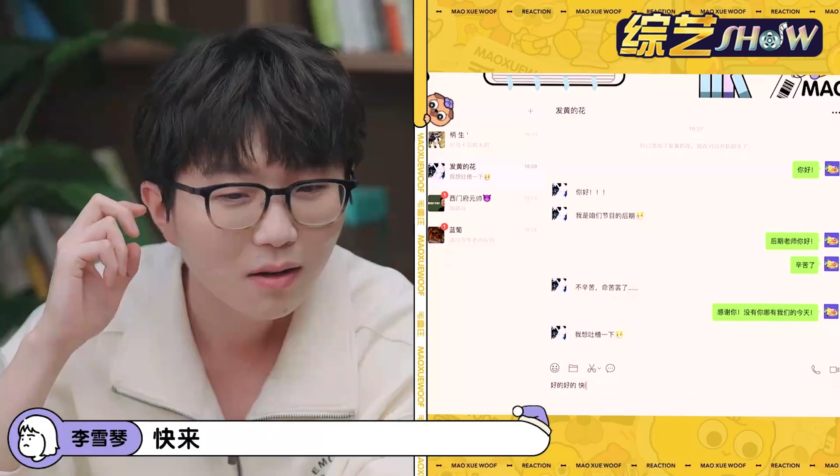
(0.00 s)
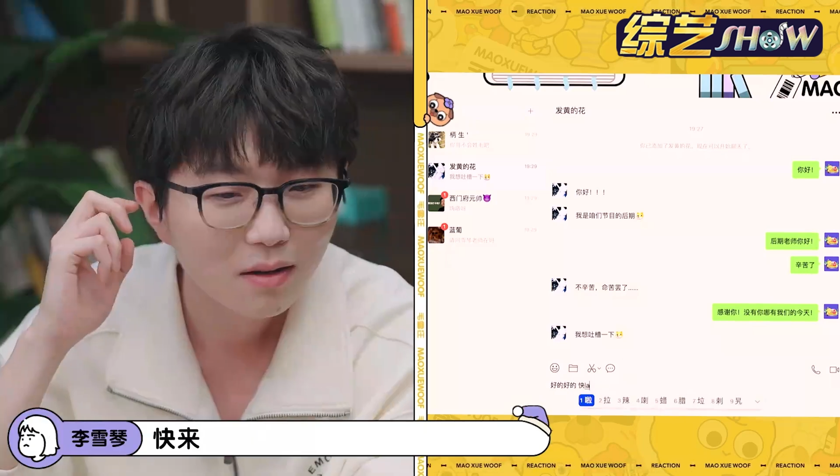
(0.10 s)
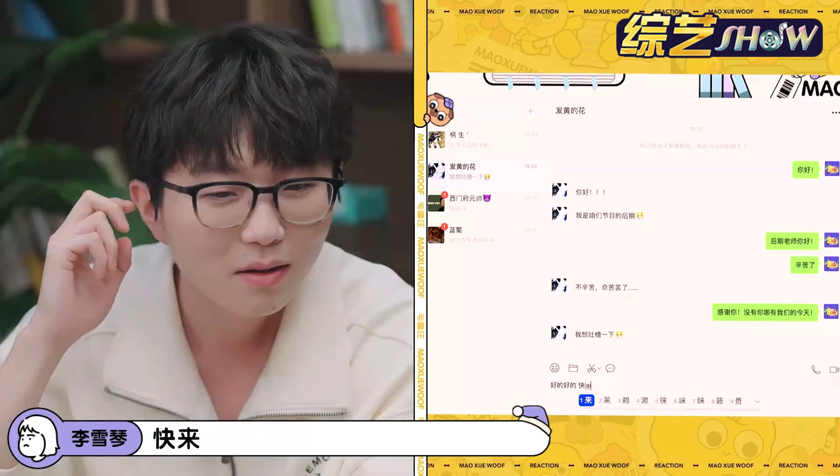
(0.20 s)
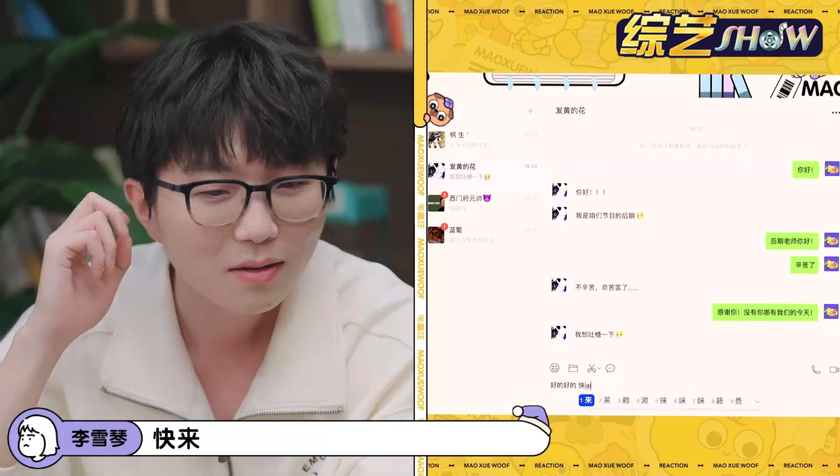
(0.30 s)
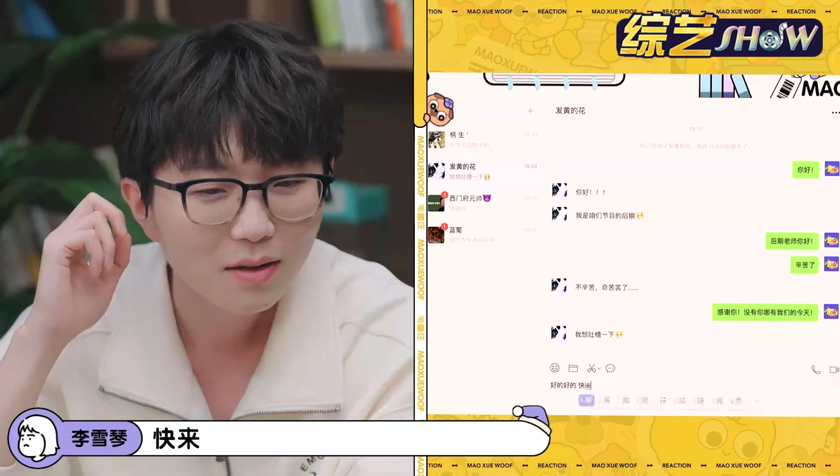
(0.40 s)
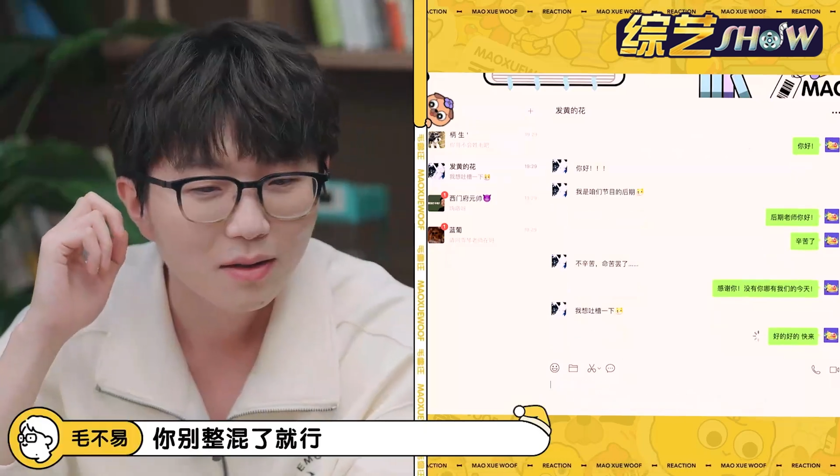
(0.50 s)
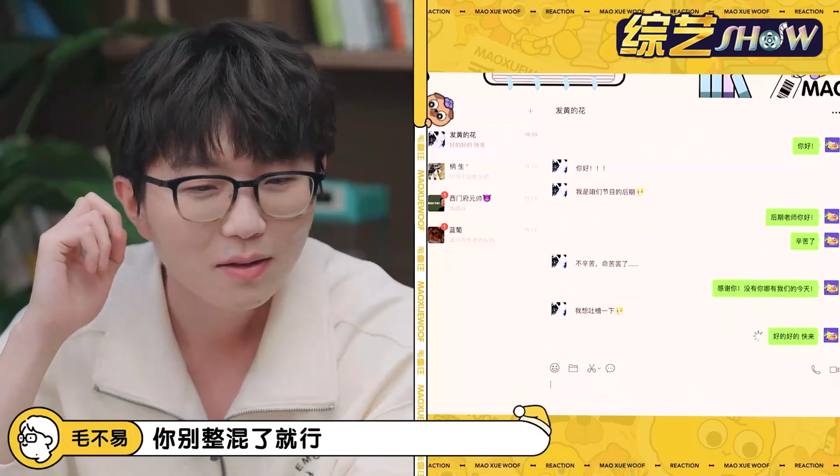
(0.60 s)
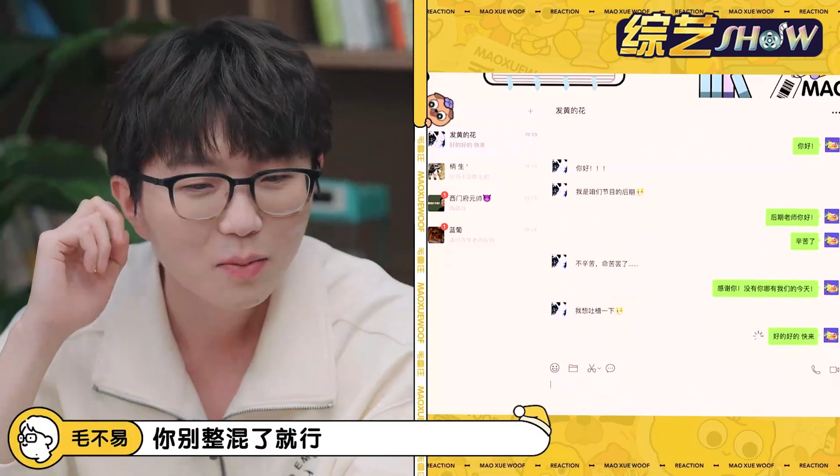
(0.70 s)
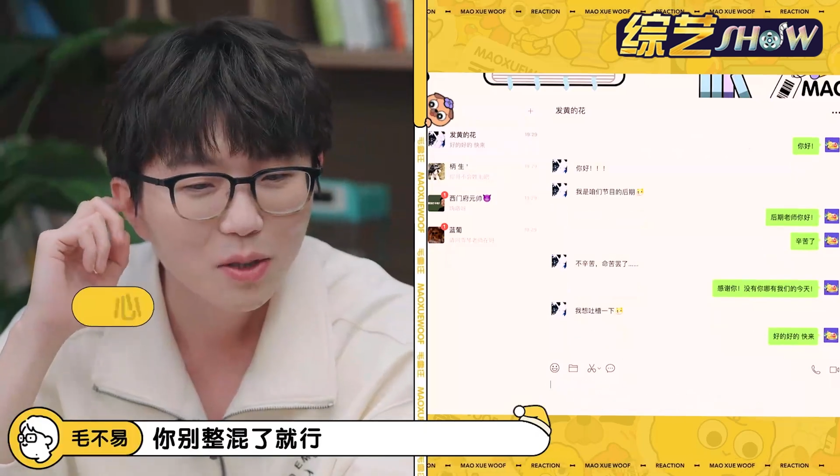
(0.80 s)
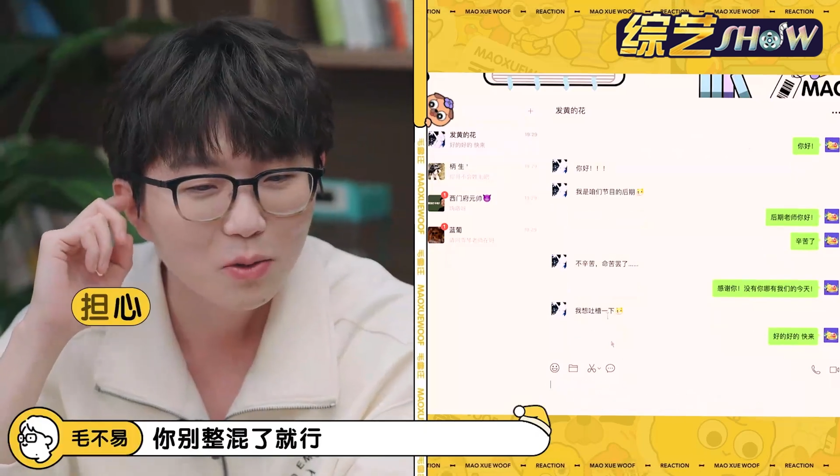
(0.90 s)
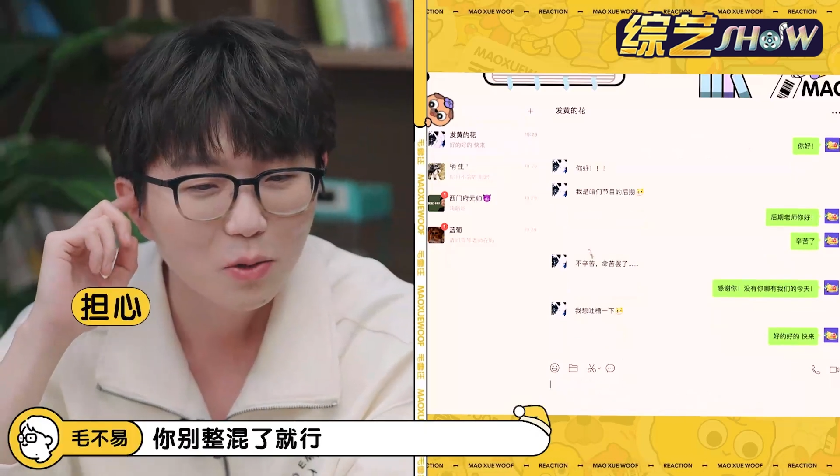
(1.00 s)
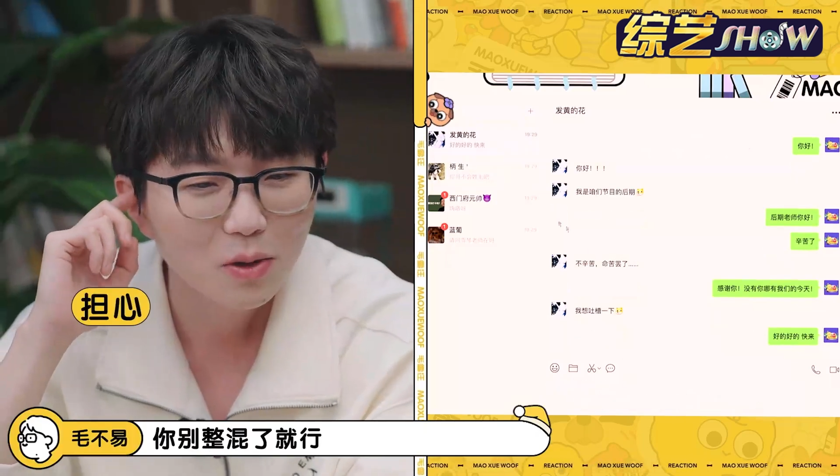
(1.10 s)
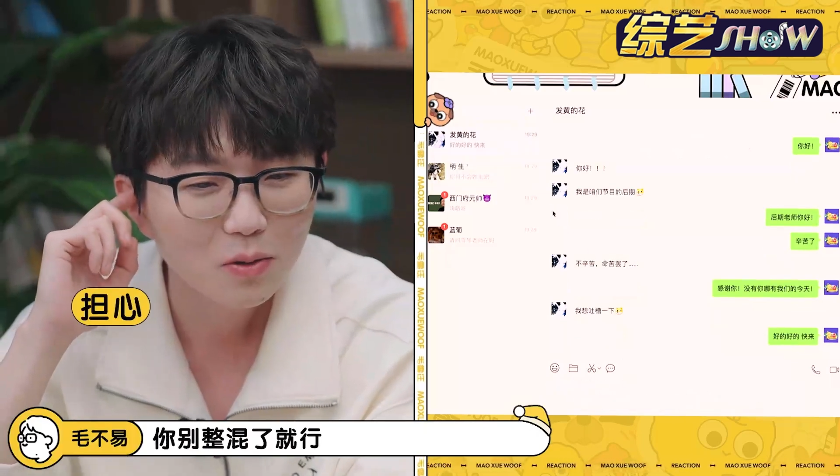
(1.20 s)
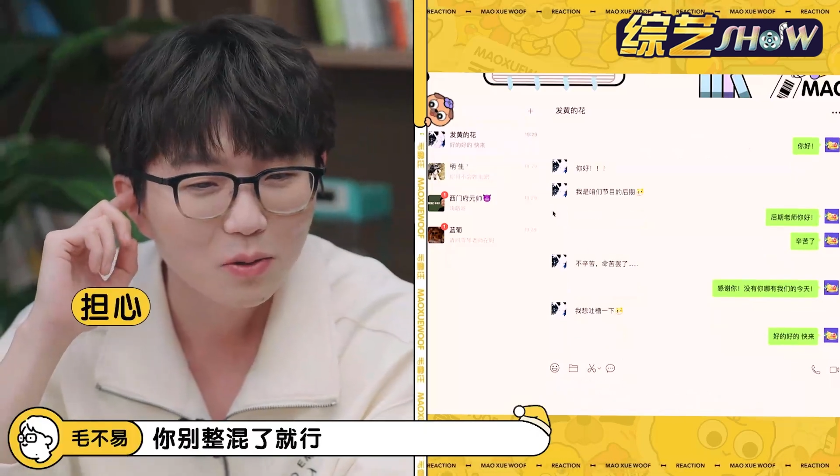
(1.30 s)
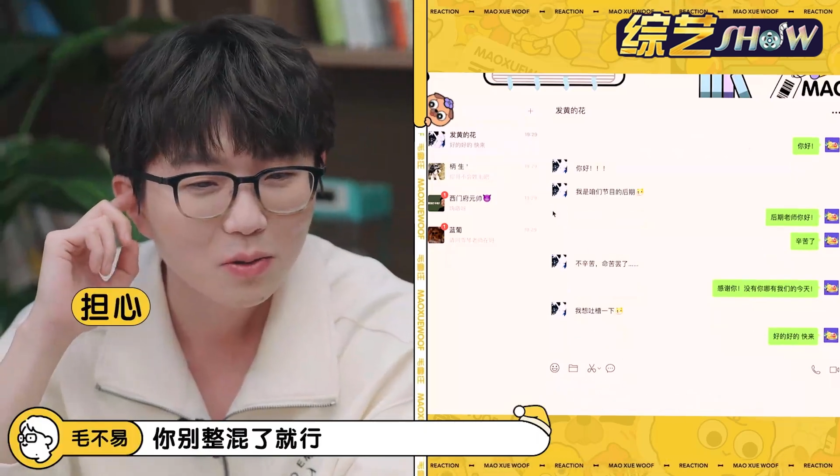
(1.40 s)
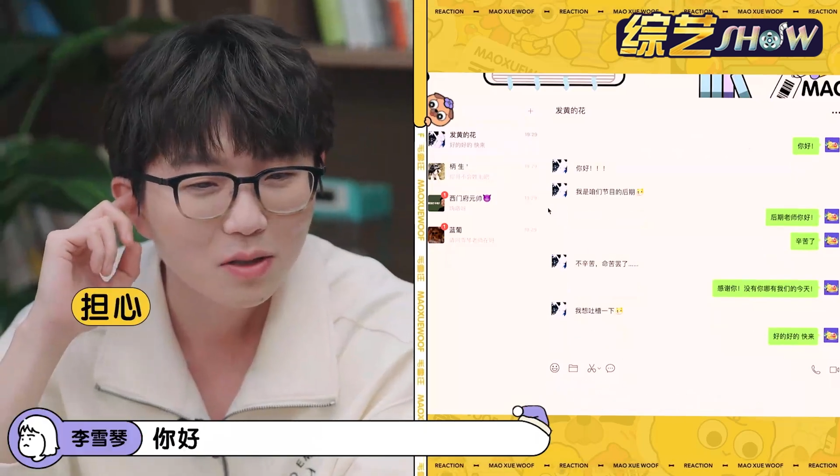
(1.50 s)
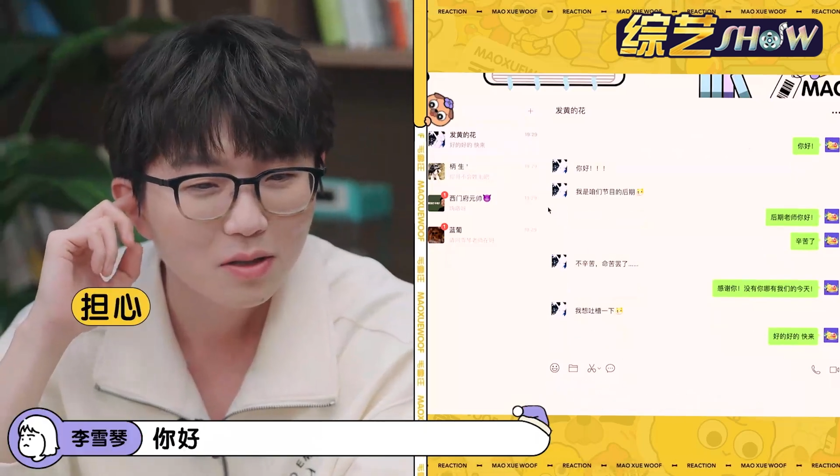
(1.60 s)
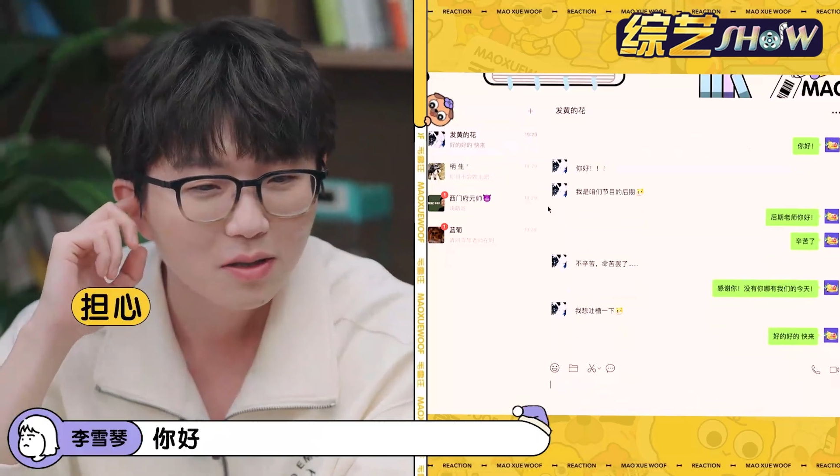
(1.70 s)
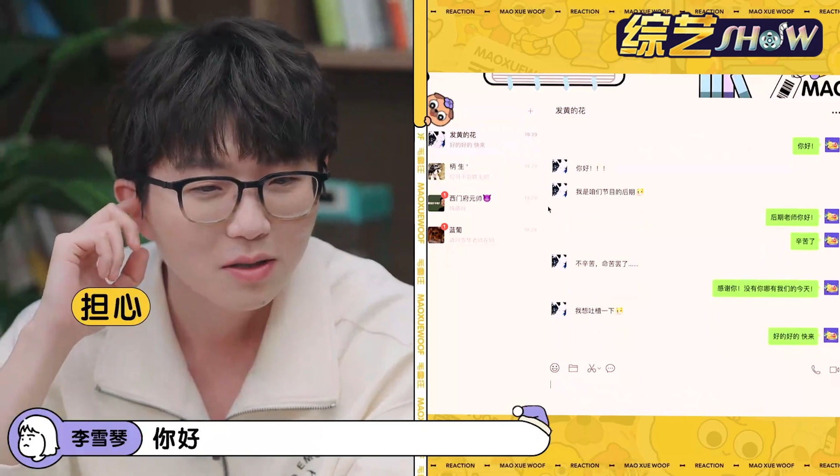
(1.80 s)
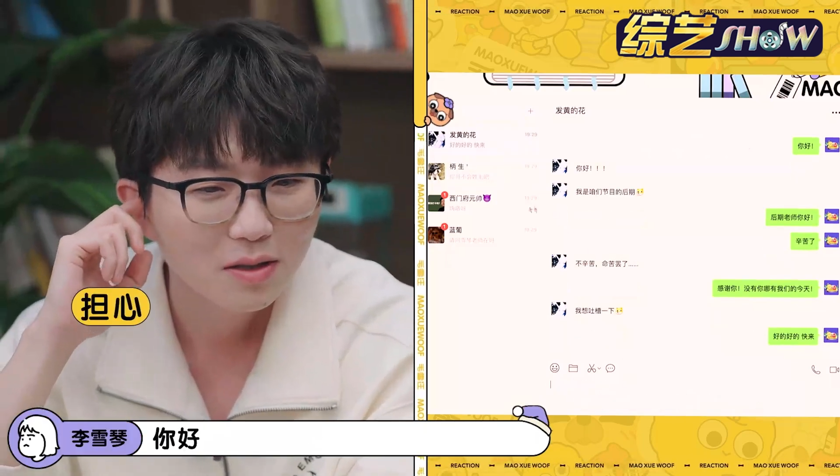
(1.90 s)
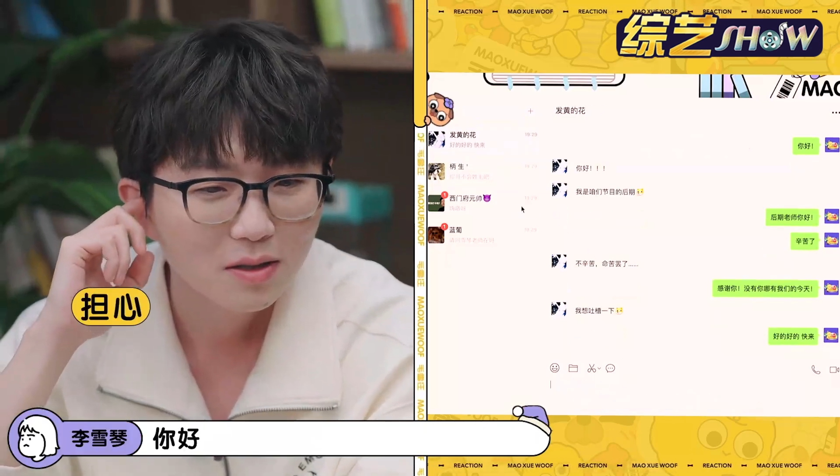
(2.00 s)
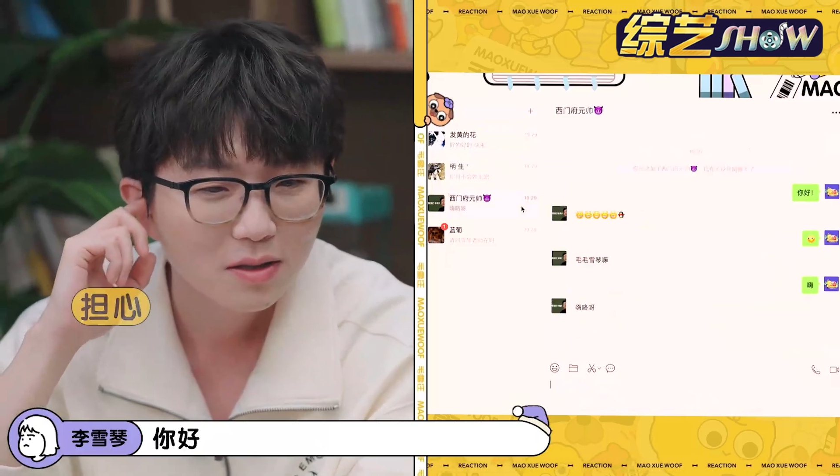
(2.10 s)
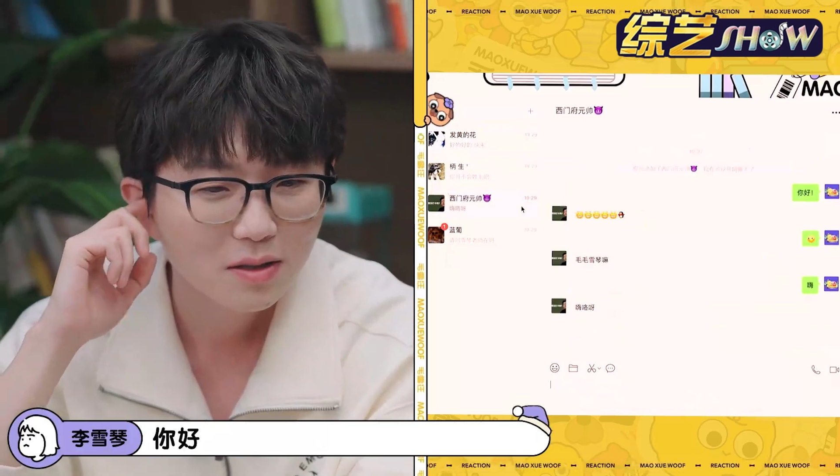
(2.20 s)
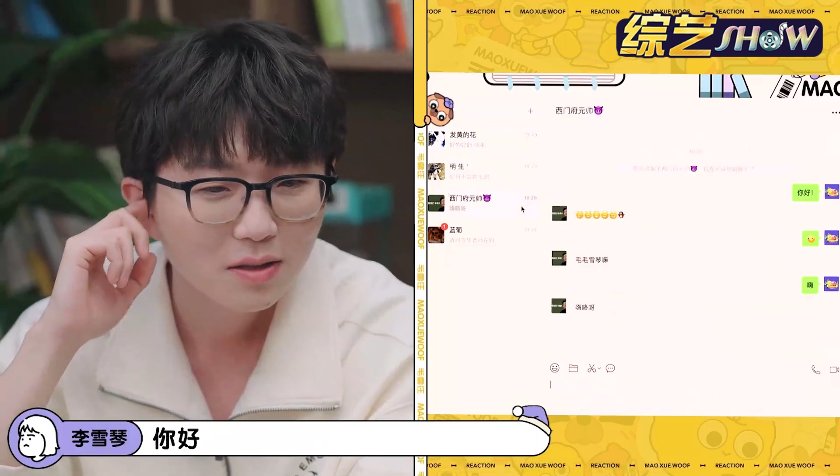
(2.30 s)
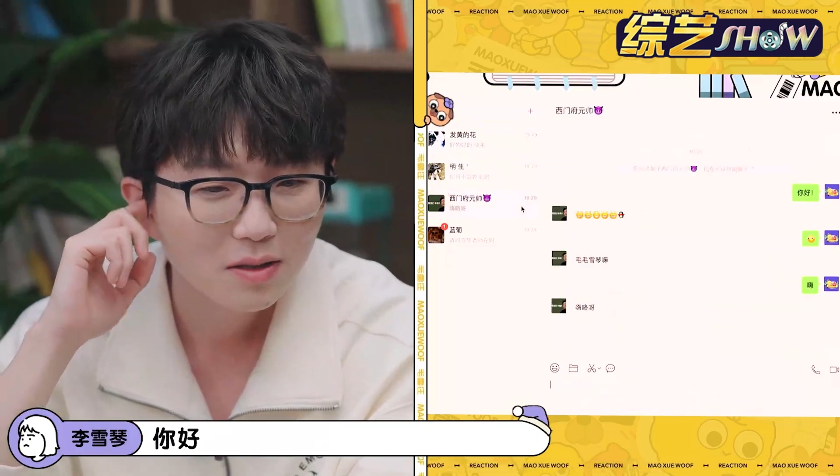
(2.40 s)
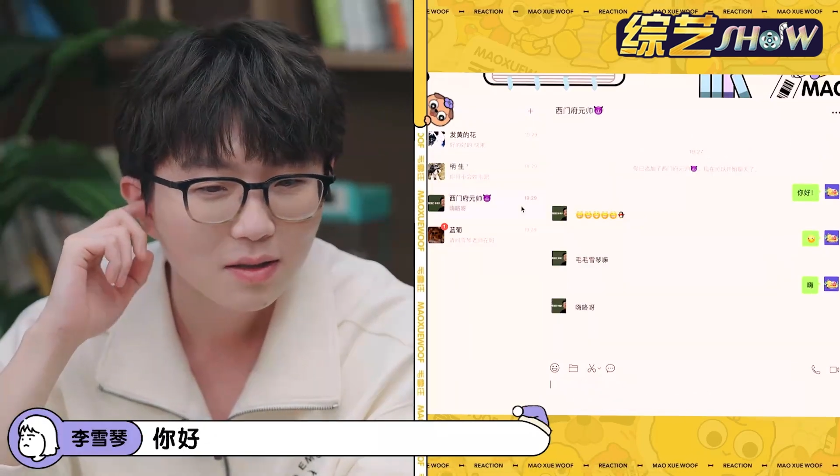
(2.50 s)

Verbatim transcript: 嗯嗯，你被整混了吗哈喽呀哈喽呀。